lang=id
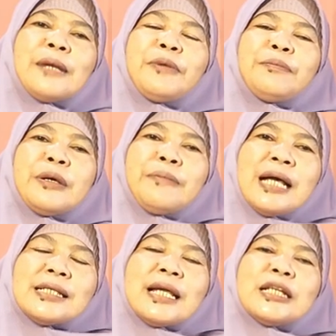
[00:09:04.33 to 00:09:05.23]

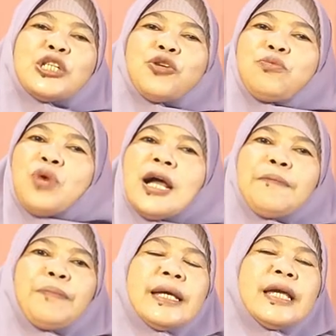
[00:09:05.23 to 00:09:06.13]
pembebasan semua
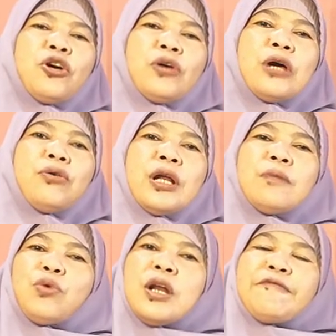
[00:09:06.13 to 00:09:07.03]
apa yang
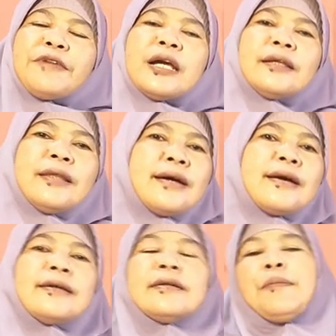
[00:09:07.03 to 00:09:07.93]
orang-orang munafik
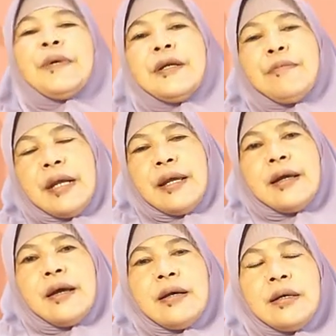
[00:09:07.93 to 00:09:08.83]
katakan kepada mereka